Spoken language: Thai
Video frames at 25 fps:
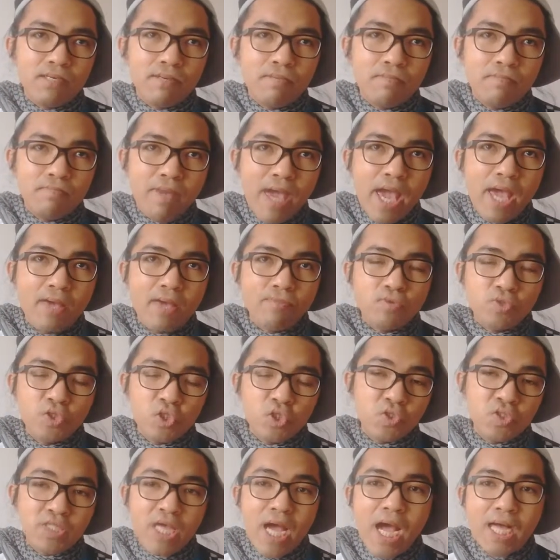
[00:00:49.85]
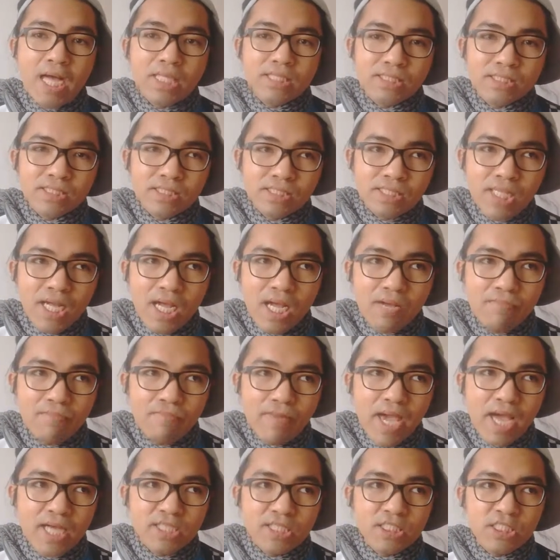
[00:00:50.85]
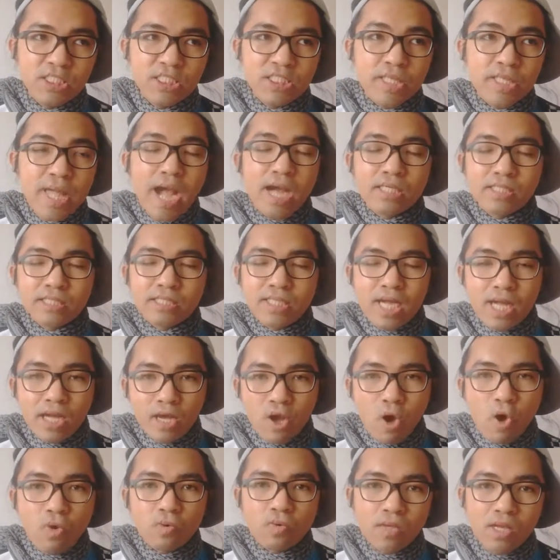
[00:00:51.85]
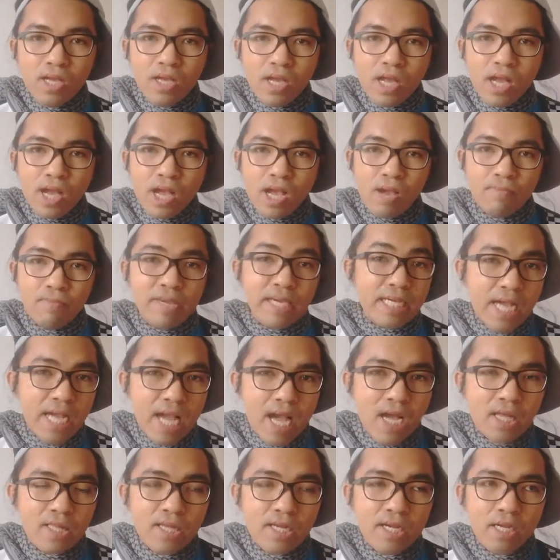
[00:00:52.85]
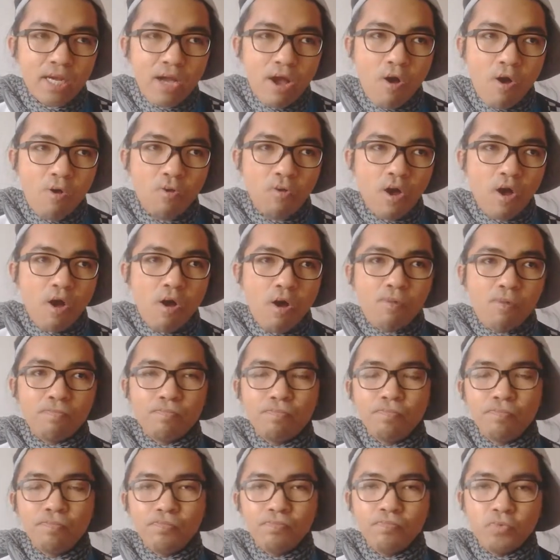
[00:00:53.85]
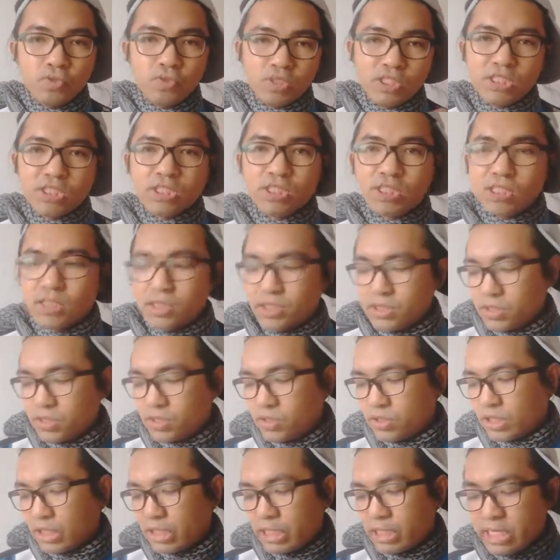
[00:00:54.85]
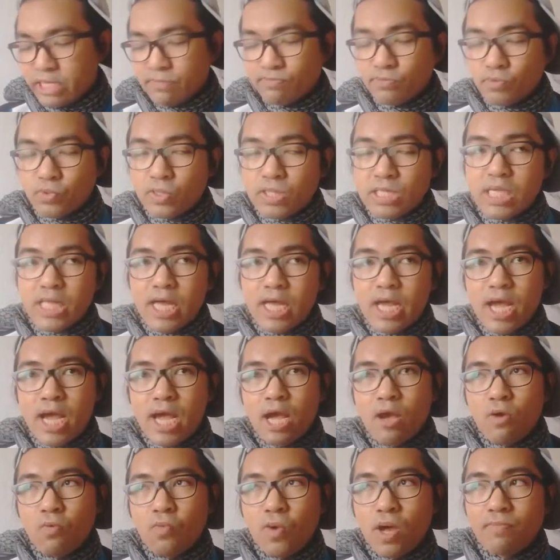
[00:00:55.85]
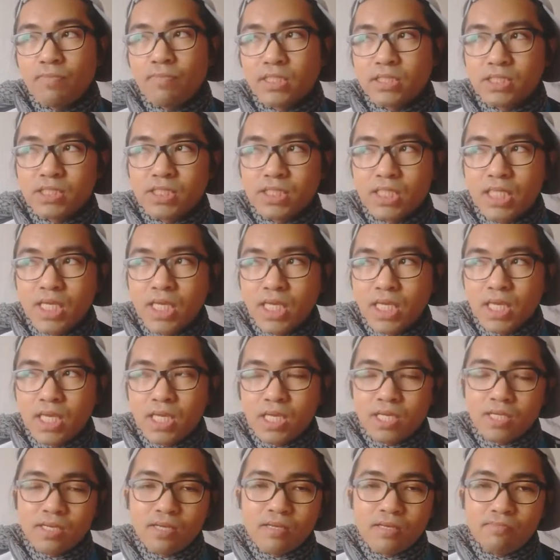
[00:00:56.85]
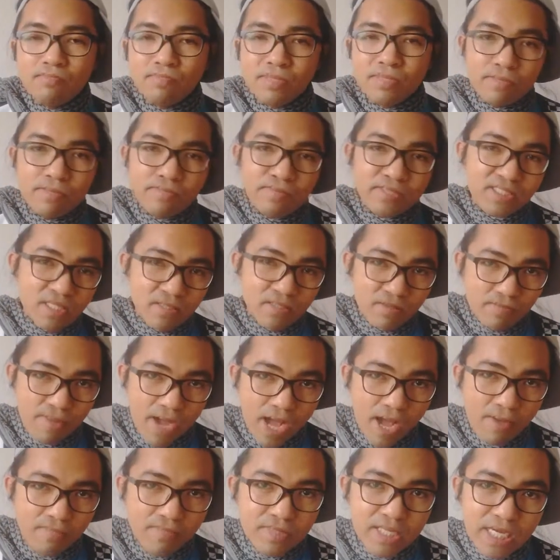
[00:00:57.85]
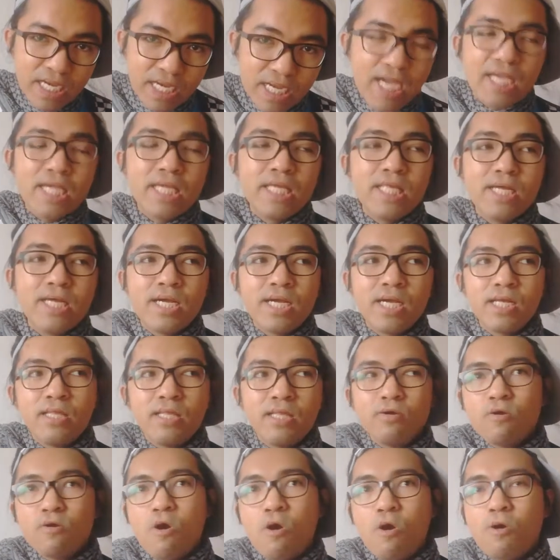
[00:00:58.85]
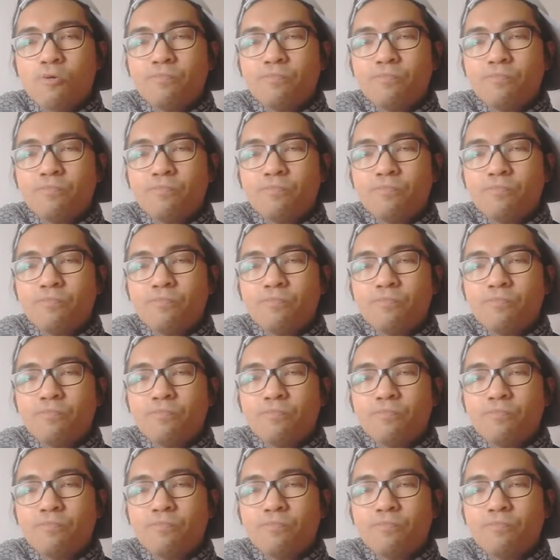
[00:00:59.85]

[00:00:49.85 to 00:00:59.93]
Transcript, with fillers: แพทย์ผู้เชี่ยวชาญนะฮะแพทย์ชื่อดังนะฮะของอเมริกาเนี่ยเขาก็พูดถึงครีมตัวนี้นะคะว่ามันมีประสิทธิภาพยังไงนะคะแล้วก็